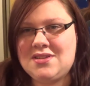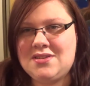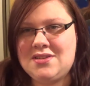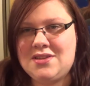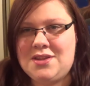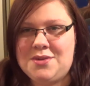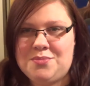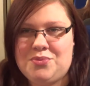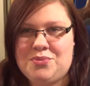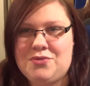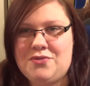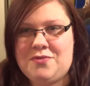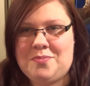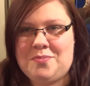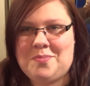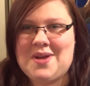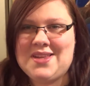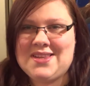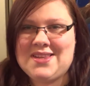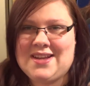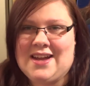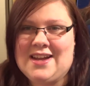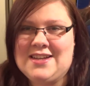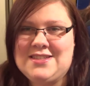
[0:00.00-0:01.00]
typu
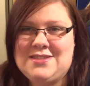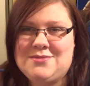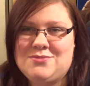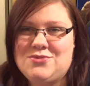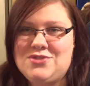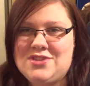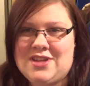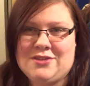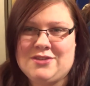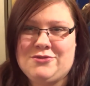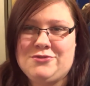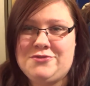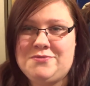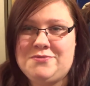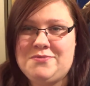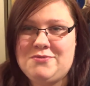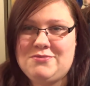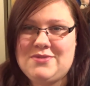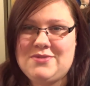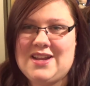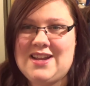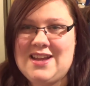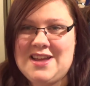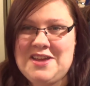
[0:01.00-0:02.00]
wpadka, gdzie mój tatuś wbił
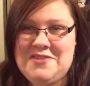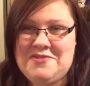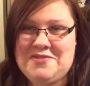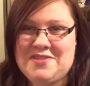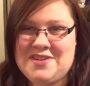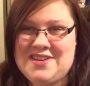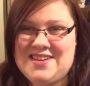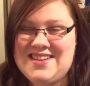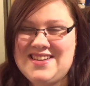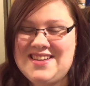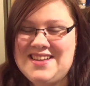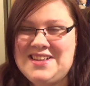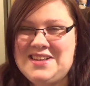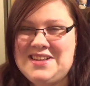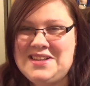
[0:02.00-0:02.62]
na live'a